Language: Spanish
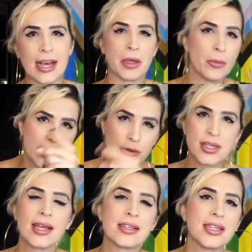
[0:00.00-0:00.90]
Pero vaya
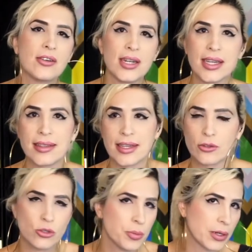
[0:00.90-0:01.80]
usted a decirle a un
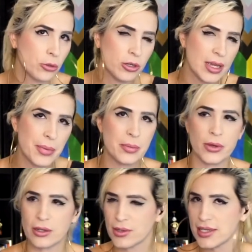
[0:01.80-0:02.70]
arquitecto súper cool,
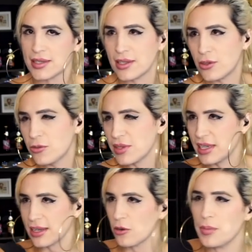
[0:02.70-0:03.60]
hipermoderno que está haciendo la
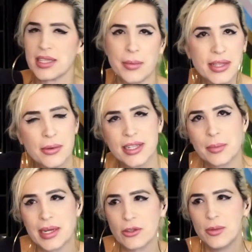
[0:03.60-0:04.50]
oficina completamente abierta
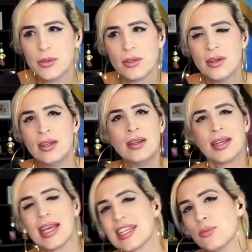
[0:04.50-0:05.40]
para todo el mundo,
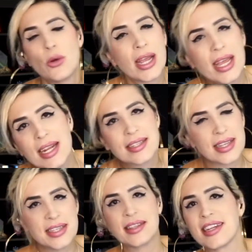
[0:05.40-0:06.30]
que las mujeres se
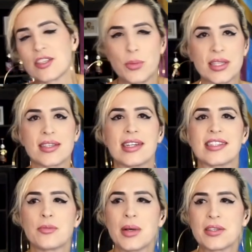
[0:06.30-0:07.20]
sienten expuestas en ese
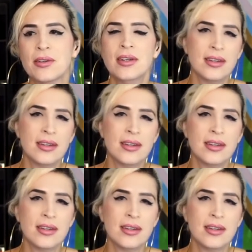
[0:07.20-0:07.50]
espacio